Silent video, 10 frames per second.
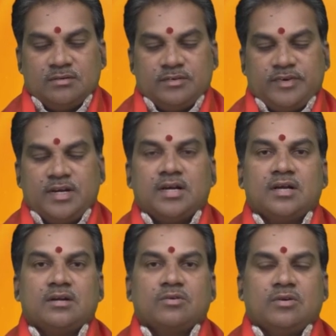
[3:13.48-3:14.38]
వివాహ
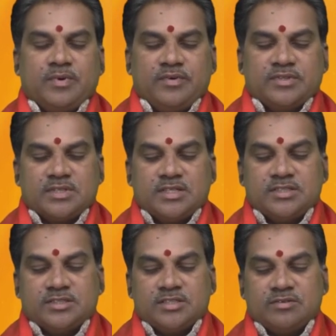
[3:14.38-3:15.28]
గృహప్రవేశాలు
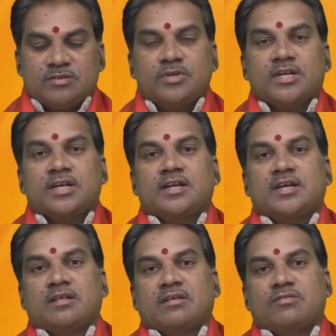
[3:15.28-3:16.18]
చేసేటువంటి ఒంటి గంట
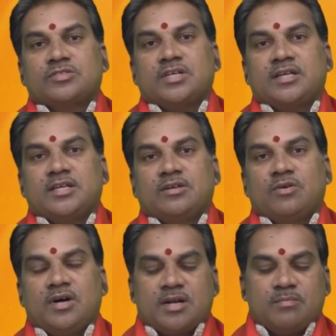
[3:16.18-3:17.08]
ఐదు నిమిషాలకి
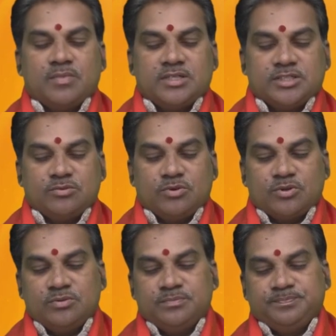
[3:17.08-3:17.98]
గృహారంభాలు
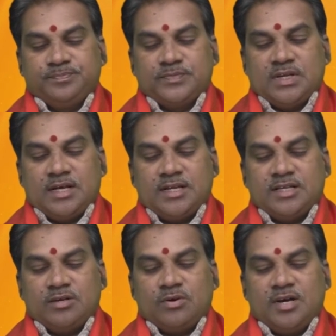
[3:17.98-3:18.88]
చేయకూడదు
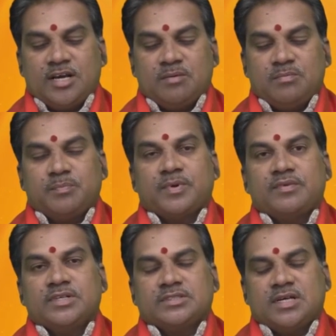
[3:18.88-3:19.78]
అలాగే గృహారంభ
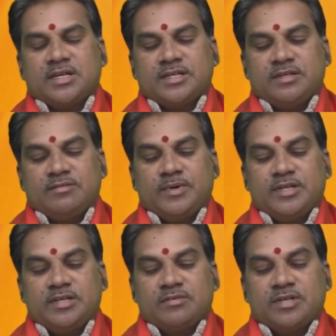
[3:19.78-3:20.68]
ప్రవేశాలకి
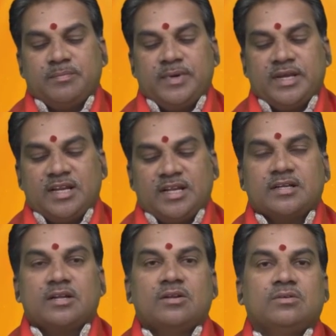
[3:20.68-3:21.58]
ఇవ్వబడినటువంటి మేన
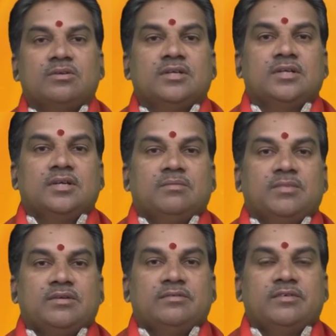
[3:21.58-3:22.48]
లగ్నంలో
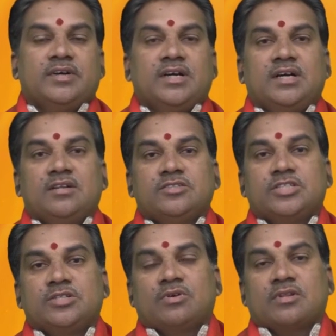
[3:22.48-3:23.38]
మరి వివాహాలు
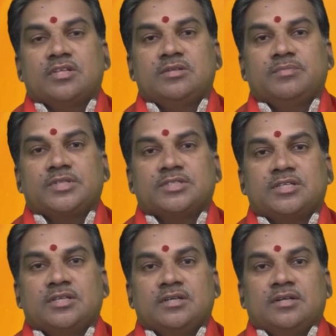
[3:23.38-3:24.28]
చేయకూడదని
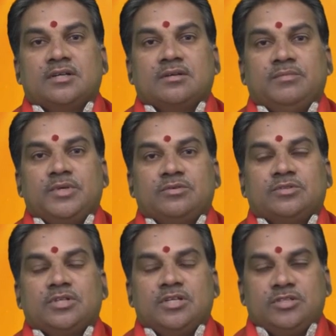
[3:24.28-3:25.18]
చెప్పేసి మీకు
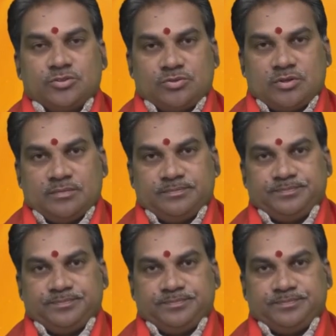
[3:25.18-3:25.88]
తెలియజేస్తున్నాం